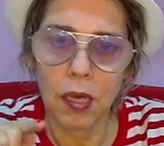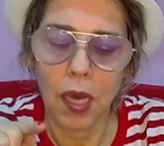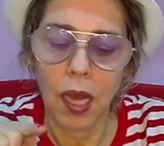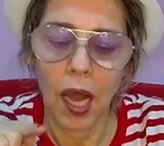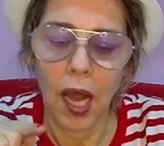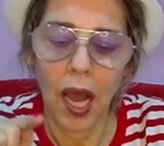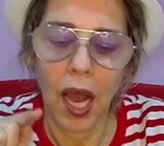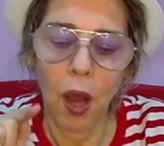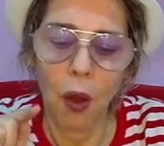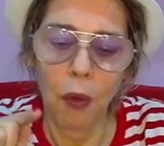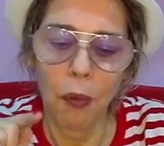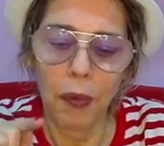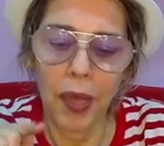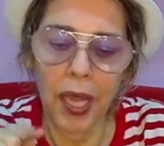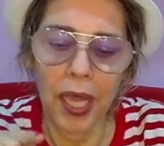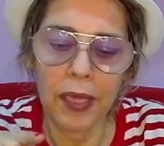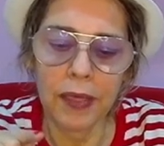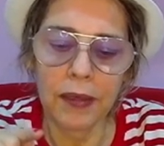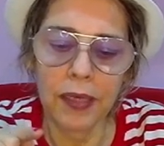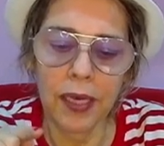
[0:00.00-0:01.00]

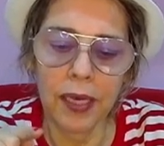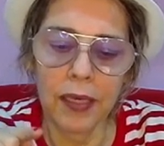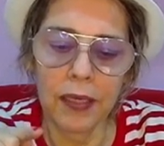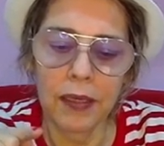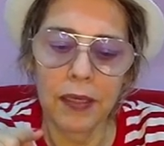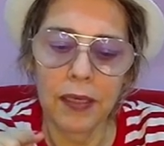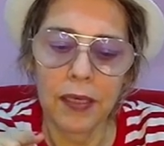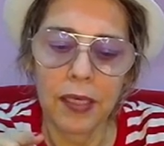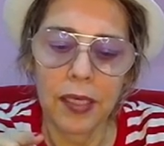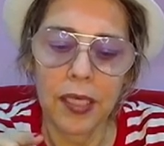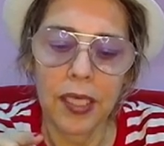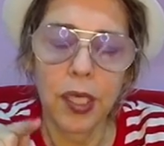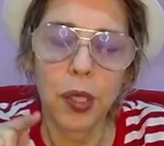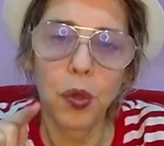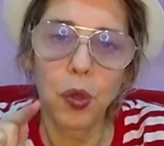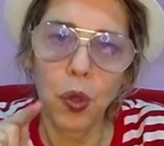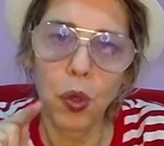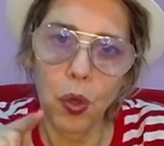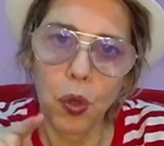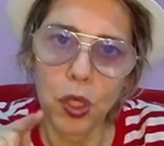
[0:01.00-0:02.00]
Almeida e
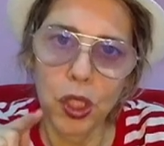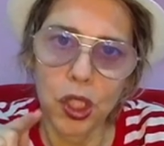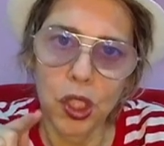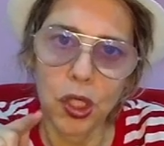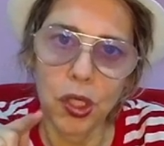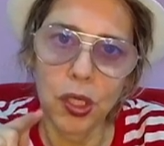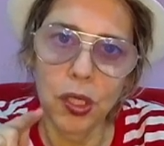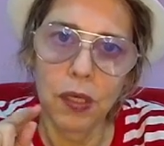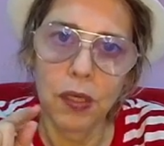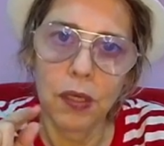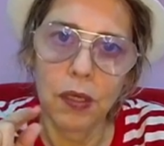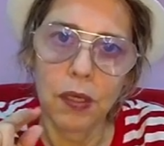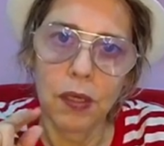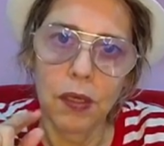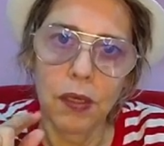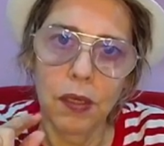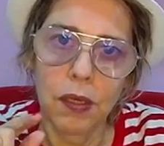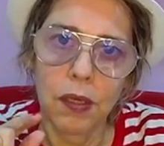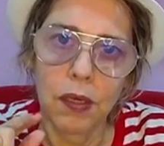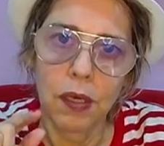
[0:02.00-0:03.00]
Cruz.
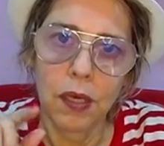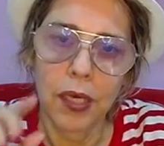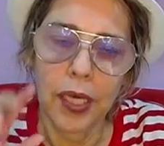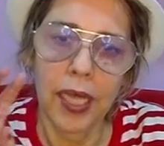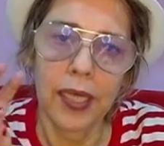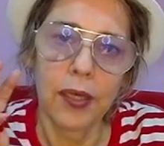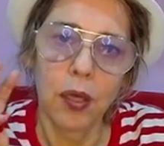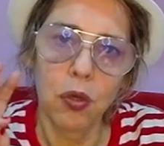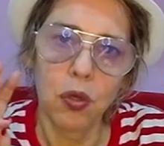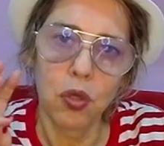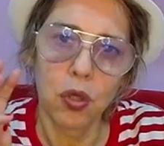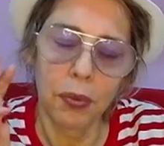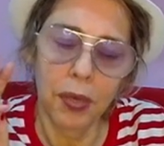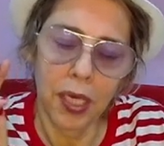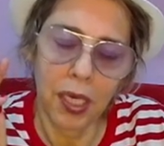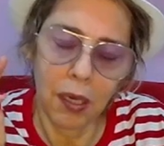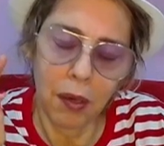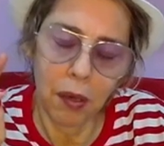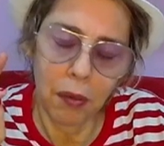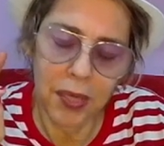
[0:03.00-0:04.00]
Quem tem o
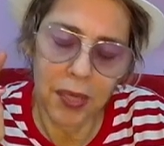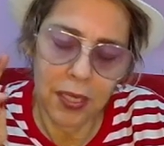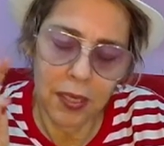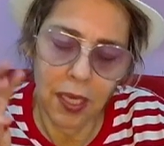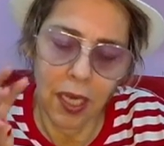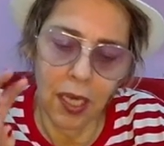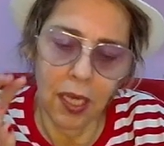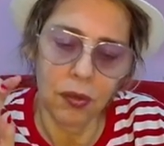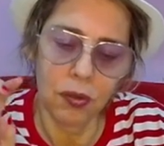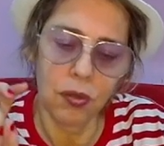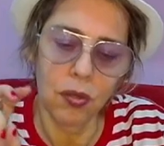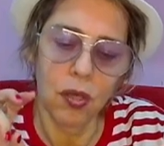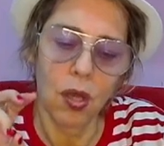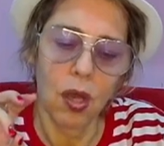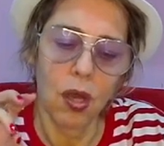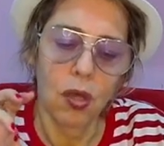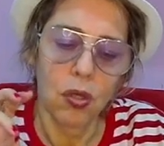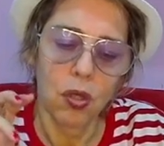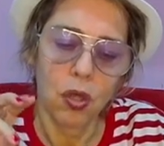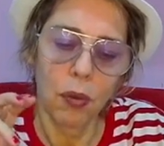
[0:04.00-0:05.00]
sobrenome Santos,
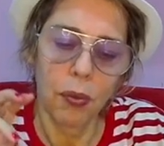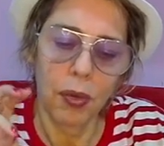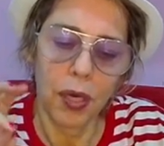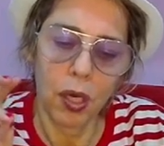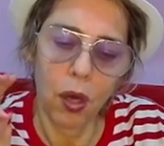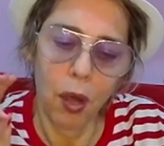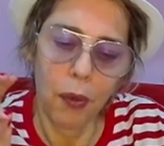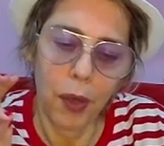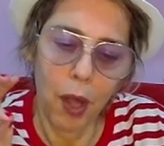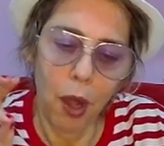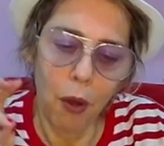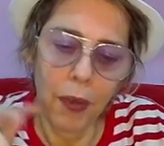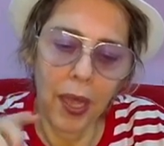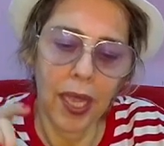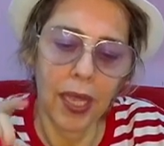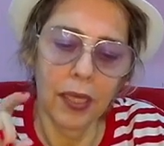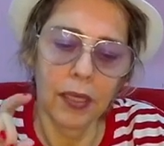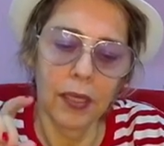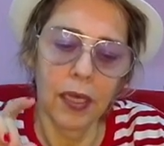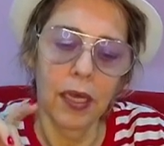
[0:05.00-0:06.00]
sobrenome
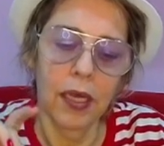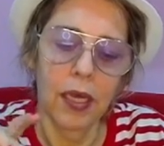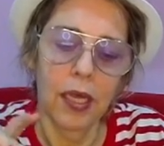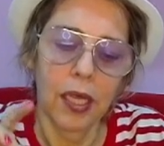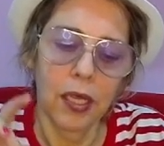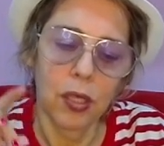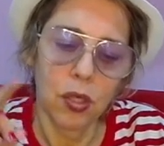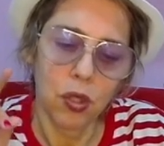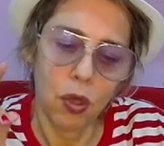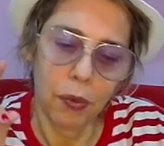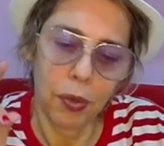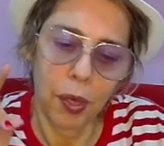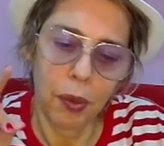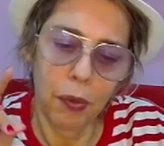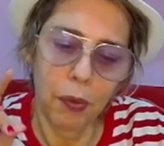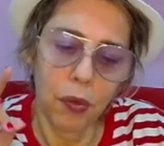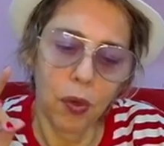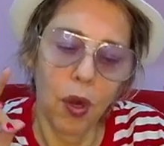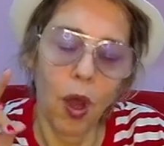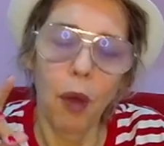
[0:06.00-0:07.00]
Almeida e
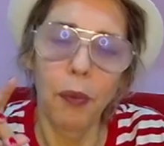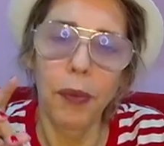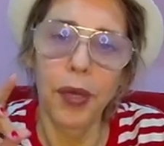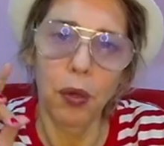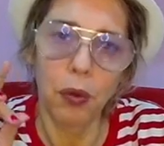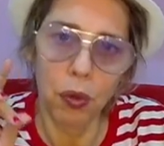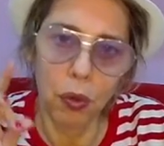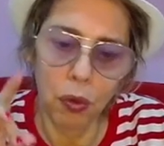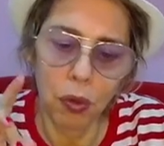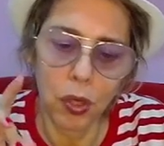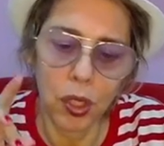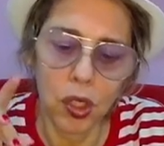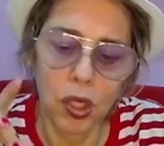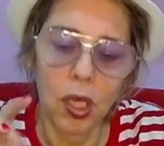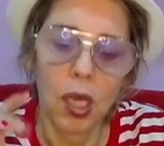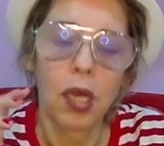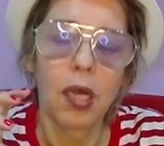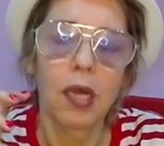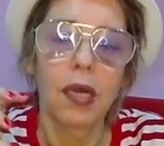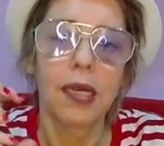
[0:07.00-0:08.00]
sobrenome Cruz,
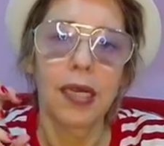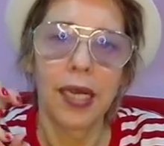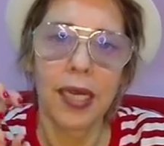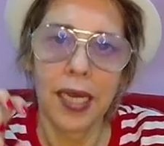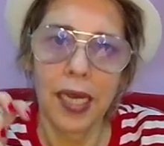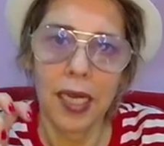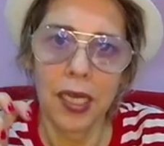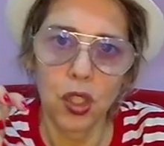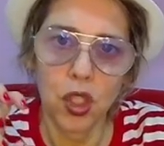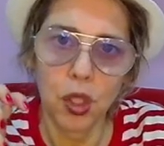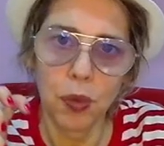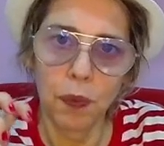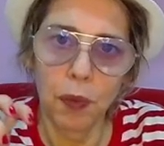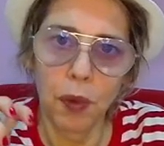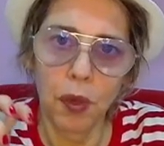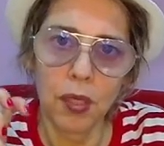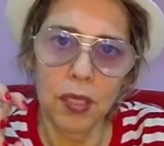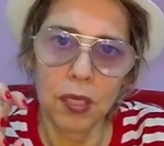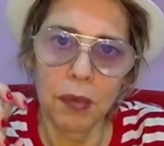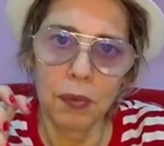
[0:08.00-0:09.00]
grandes
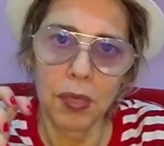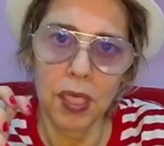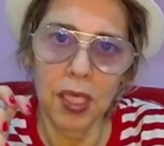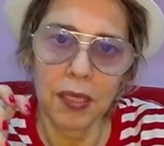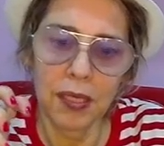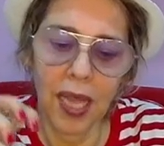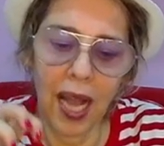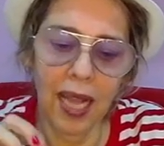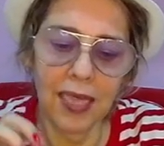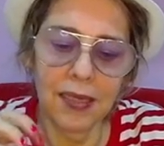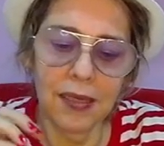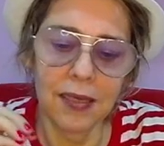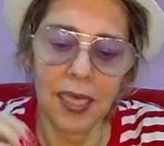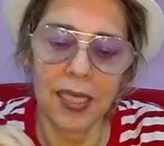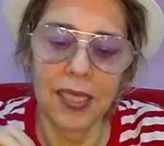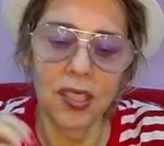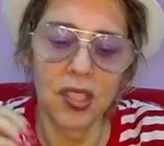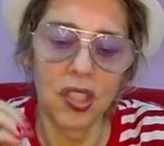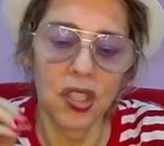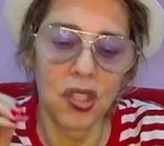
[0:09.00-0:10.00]
possibilidades aí
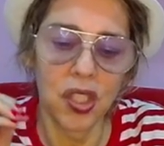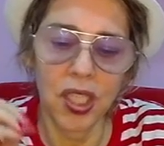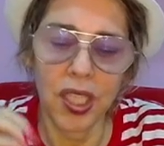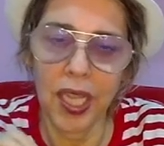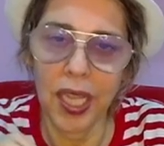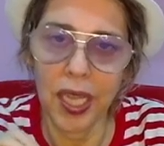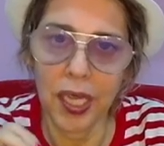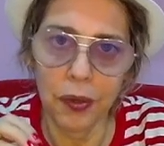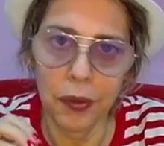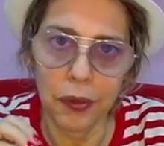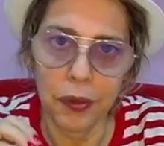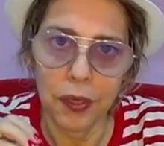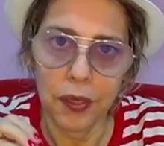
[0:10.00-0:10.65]
de dinheiro.